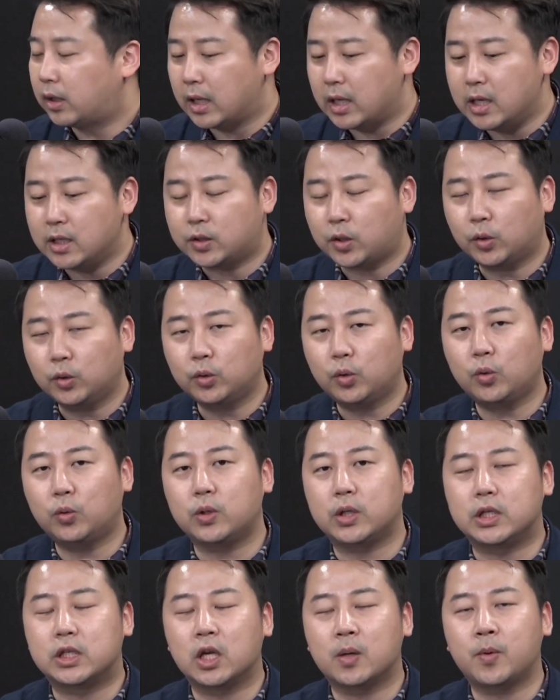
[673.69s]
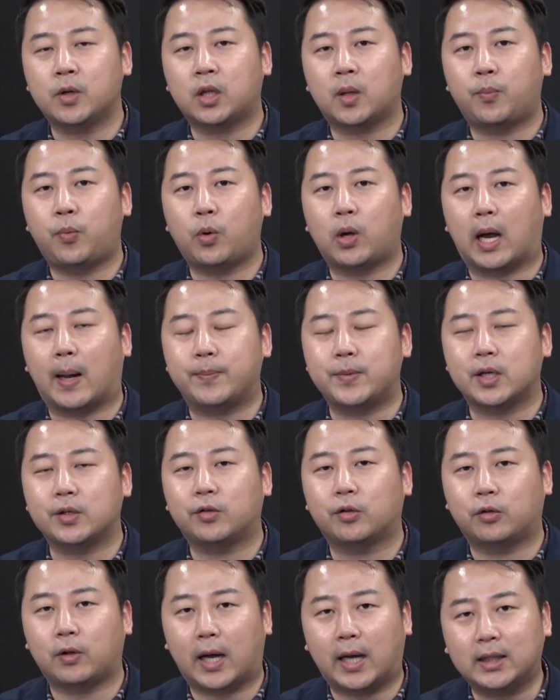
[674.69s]
근데 이 선동을 이재명 대표가
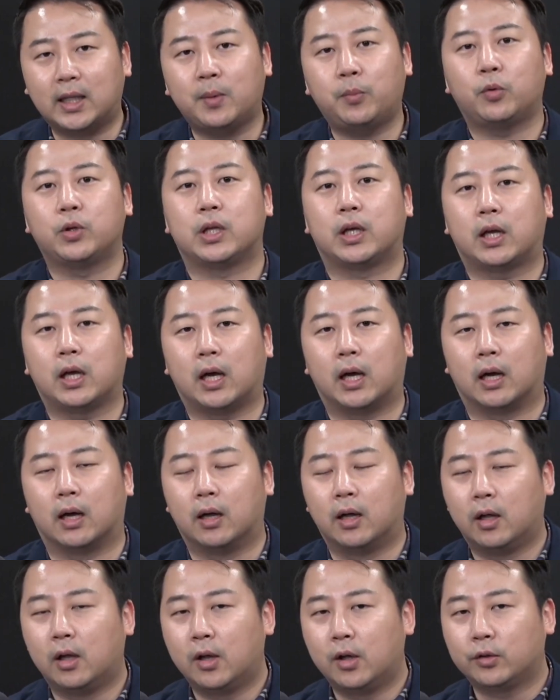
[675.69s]
앞장서서 하다 보니까